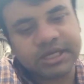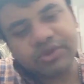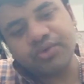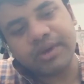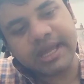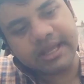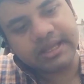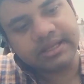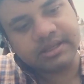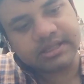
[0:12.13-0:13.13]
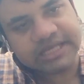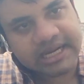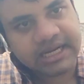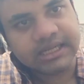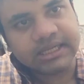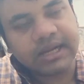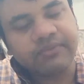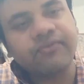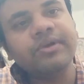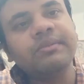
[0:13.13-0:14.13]
যেহেতু এই চ্যানেলটা
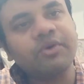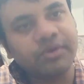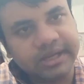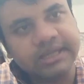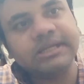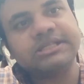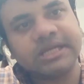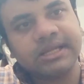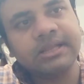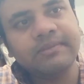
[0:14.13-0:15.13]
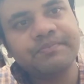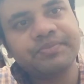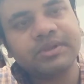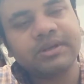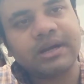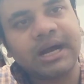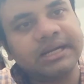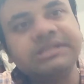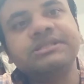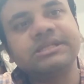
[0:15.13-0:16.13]
ফিল্ম ওরিয়েন্টেড চ্যানেল
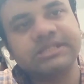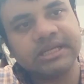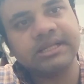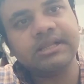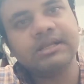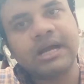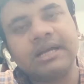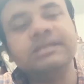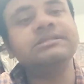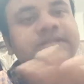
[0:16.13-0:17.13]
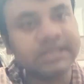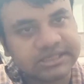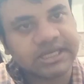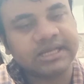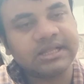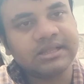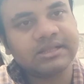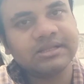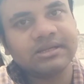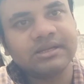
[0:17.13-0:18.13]
আর্টিস্টের চ্যানেল আর্টিস্টদের চ্যানেল
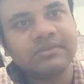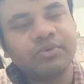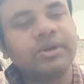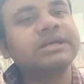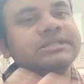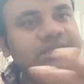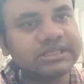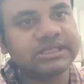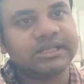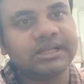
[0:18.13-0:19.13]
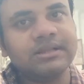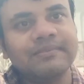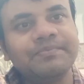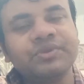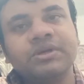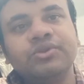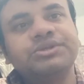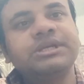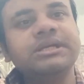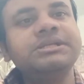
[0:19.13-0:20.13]
প্রোডাকশন চ্যানেল তো
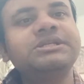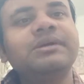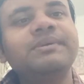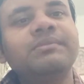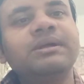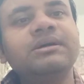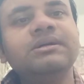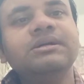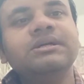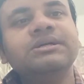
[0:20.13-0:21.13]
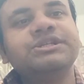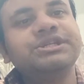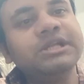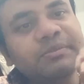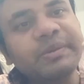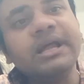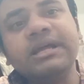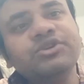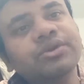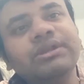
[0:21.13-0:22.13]
সেই হিসাবে আমরা শিল্পীরা
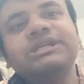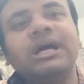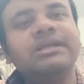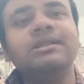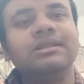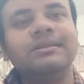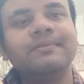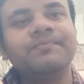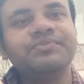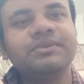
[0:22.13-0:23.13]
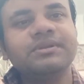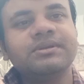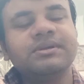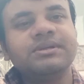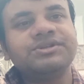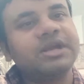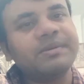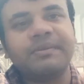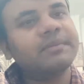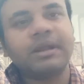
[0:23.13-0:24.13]
কি সত্যি স্বাধীন সেই
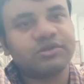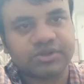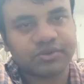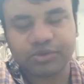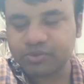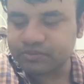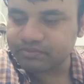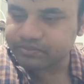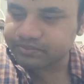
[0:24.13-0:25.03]
ব্যাপারে আমরা আলোচনা করি